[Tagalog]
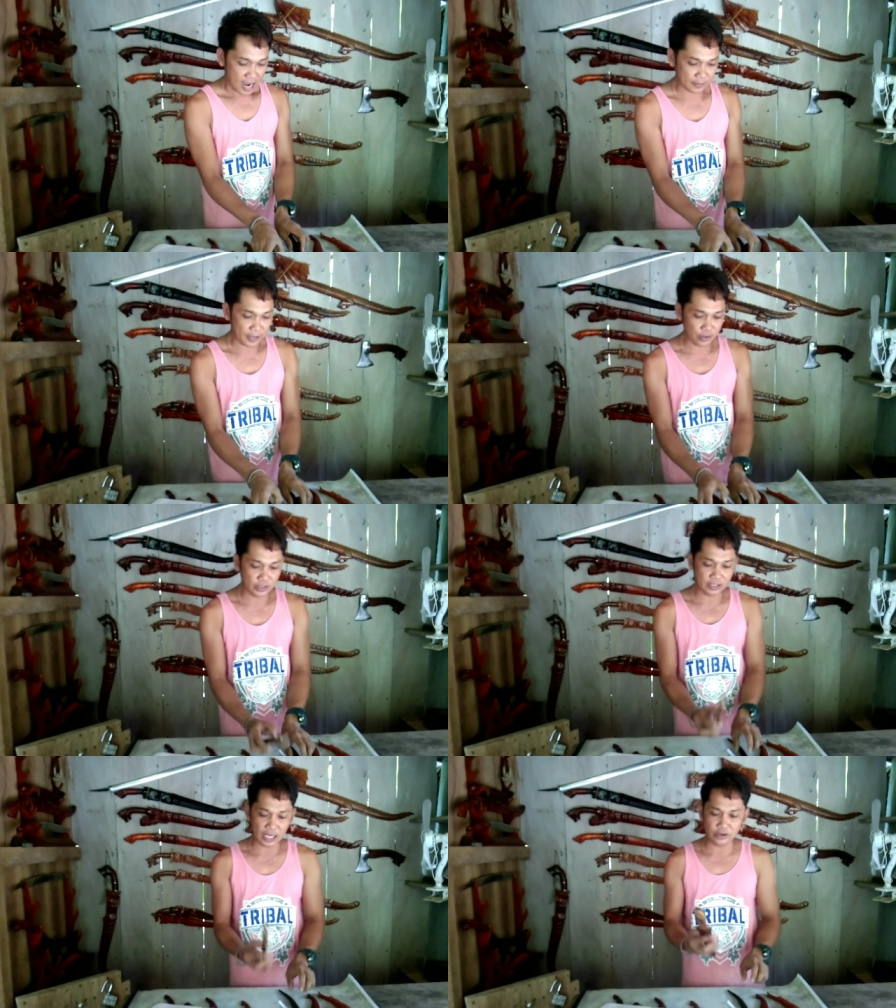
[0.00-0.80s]
At
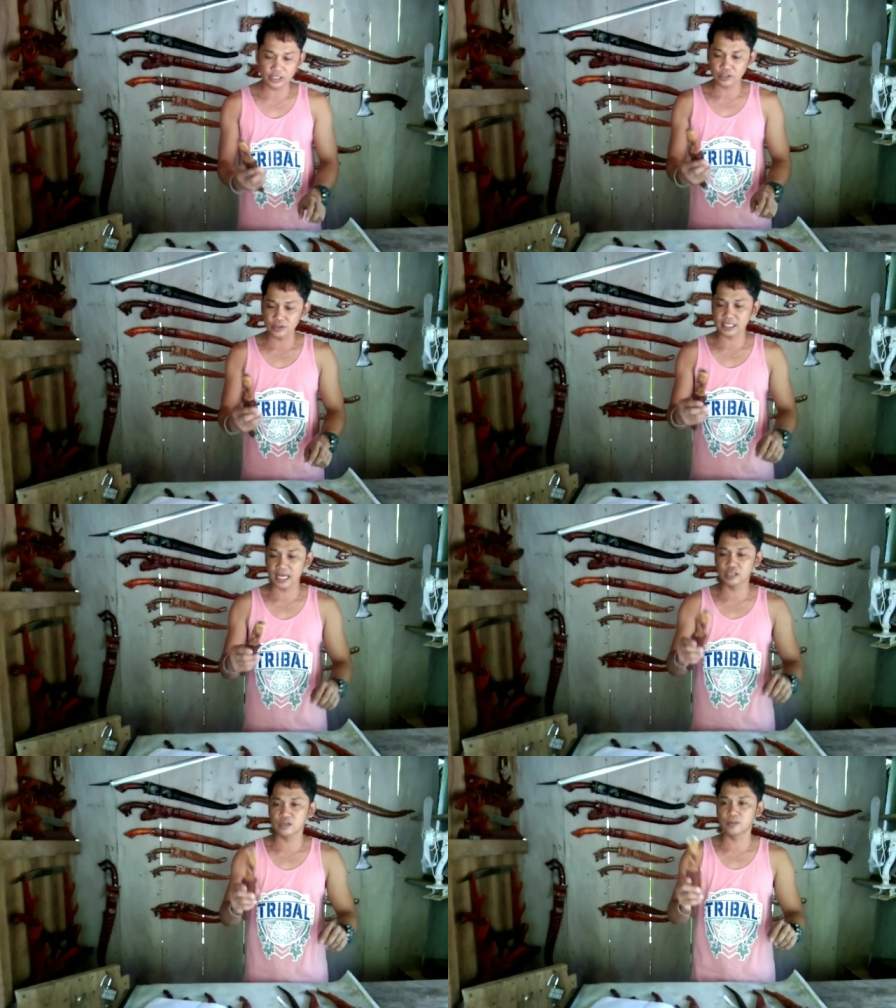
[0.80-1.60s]
meron din tayo dito
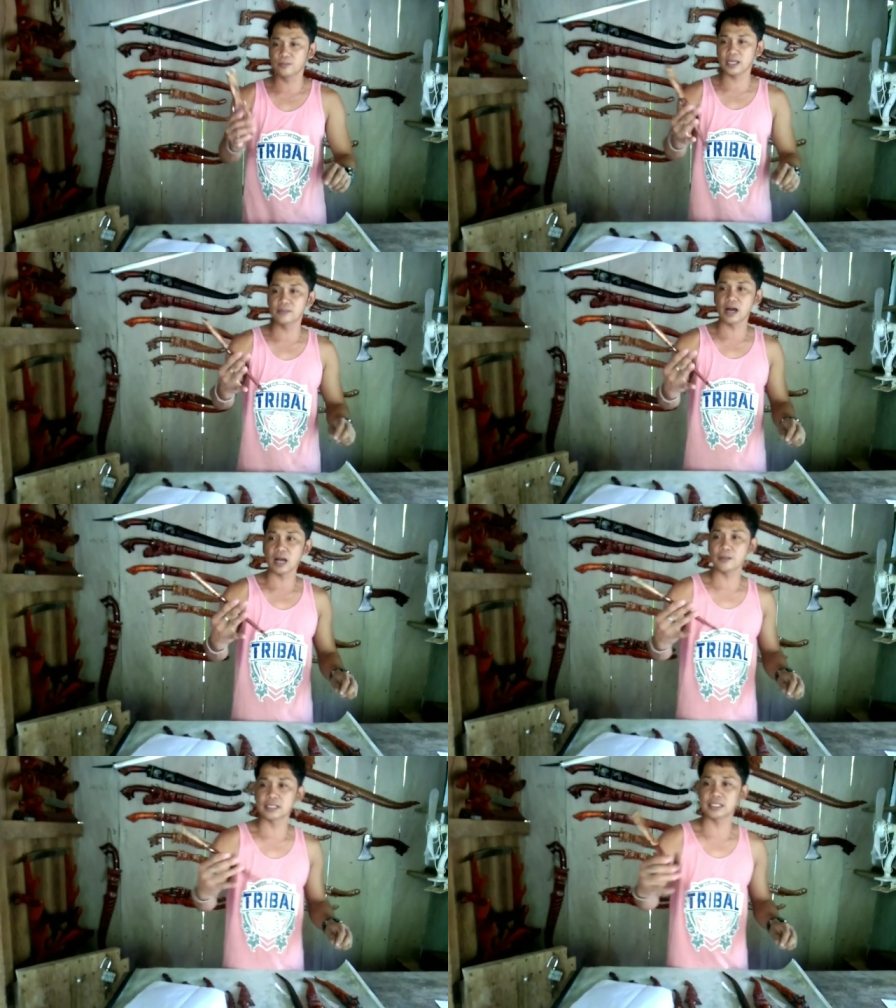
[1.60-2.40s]
isang double blade
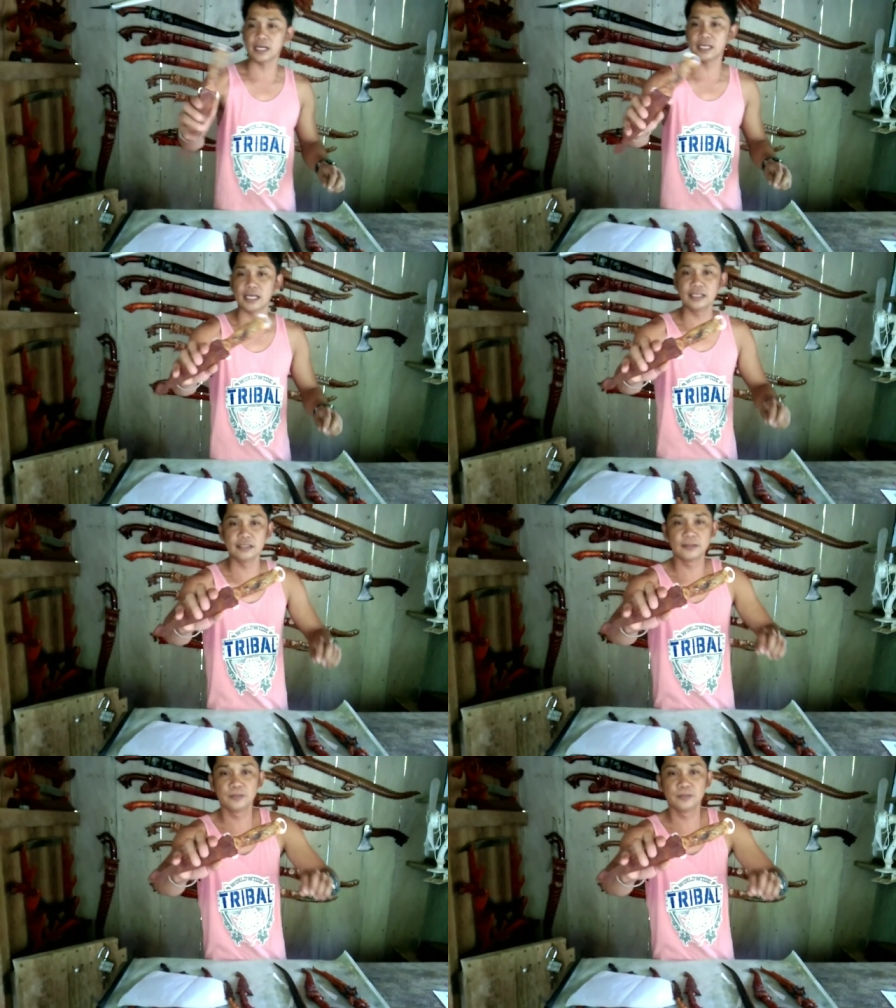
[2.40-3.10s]
mga kamaster. Ayan.